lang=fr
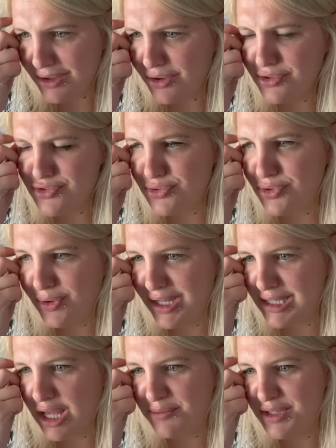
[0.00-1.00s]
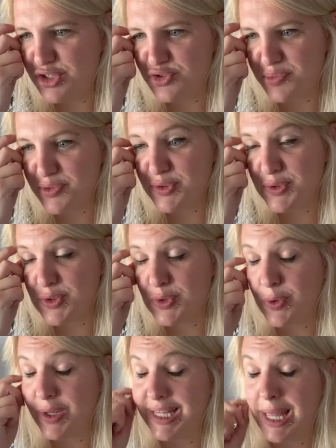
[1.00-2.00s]
Quand je l'aurai terminé, je pense que je
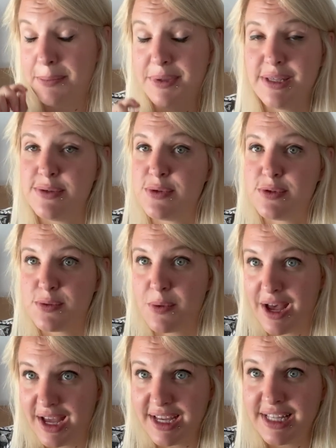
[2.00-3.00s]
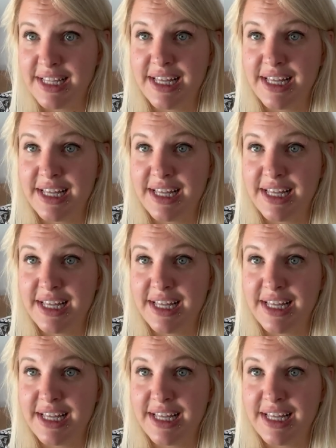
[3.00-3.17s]
l'aurai terminé ce soir.